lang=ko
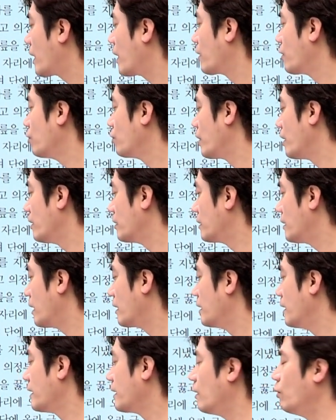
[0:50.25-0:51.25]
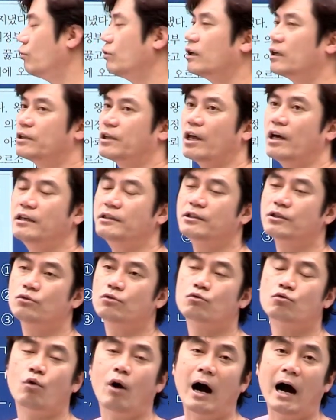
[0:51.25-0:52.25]
개교되었다. 그러니까 우리가
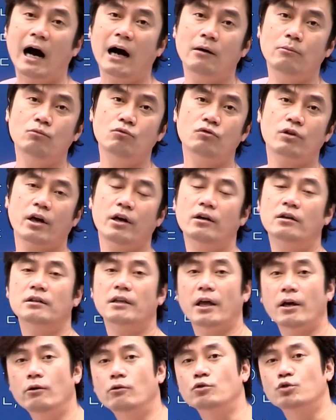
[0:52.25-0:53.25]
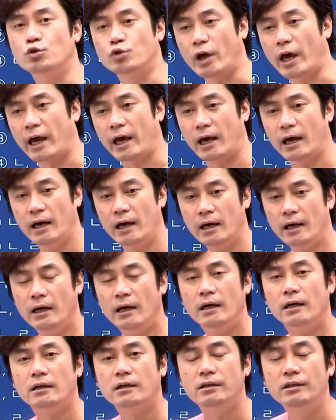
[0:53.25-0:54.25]
대한제국 광무개혁 내용 중에
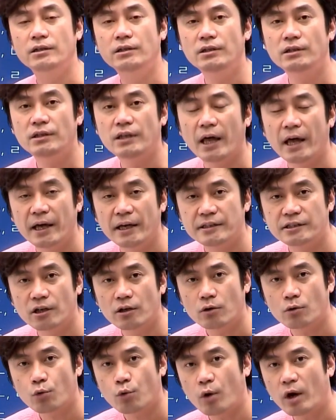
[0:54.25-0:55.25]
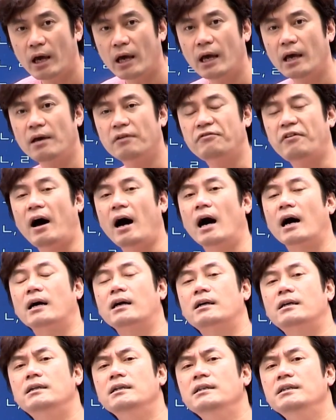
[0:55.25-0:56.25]
근대적
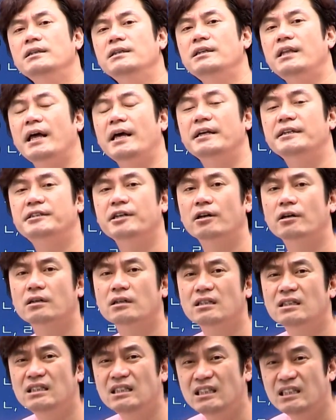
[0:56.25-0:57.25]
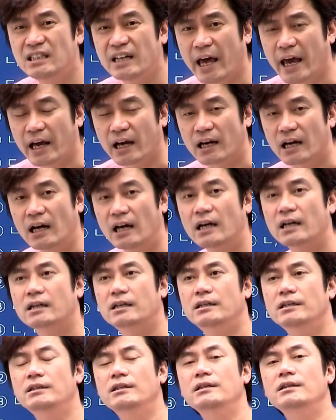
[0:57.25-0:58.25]
회사, 근대적 은행,
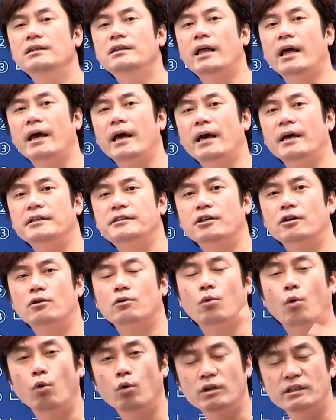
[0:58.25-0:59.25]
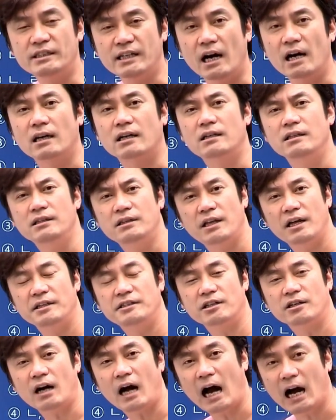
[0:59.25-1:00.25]
근대적 공장,
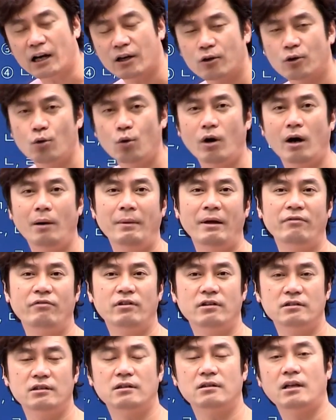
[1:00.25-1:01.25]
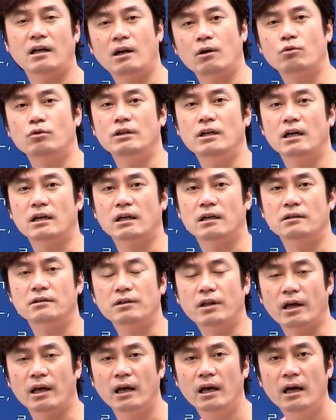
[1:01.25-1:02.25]
근대적 학교가 만들어졌다라고
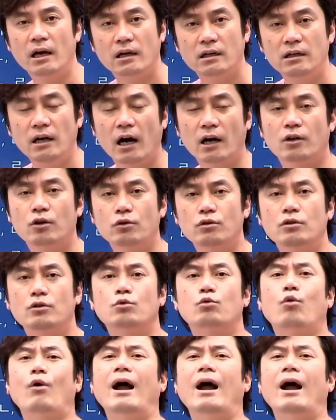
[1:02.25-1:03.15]
이야기하는데 그 학교들은